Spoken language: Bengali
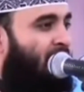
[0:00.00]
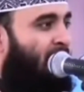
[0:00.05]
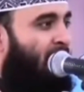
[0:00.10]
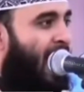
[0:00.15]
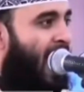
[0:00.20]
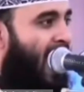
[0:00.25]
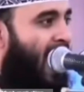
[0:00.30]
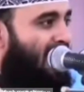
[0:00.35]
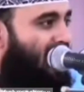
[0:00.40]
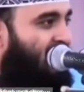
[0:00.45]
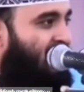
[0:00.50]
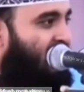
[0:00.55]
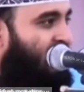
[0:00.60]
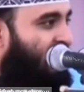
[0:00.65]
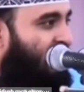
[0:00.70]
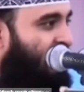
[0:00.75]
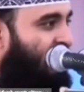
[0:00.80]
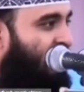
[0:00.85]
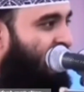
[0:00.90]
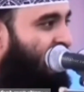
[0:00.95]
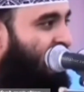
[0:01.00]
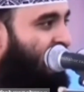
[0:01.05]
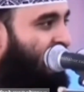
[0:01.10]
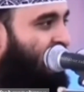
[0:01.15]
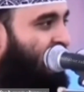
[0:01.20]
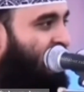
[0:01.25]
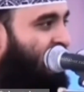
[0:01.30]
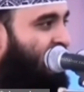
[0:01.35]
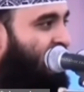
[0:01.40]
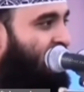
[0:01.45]
পাশ
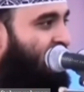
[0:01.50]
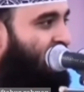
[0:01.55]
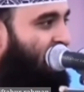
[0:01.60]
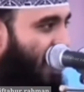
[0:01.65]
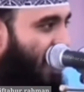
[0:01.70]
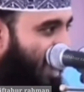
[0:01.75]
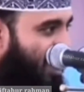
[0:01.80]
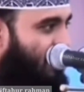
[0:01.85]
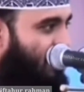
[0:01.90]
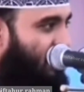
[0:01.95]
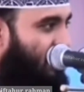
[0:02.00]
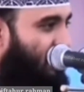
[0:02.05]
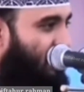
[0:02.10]
পাশ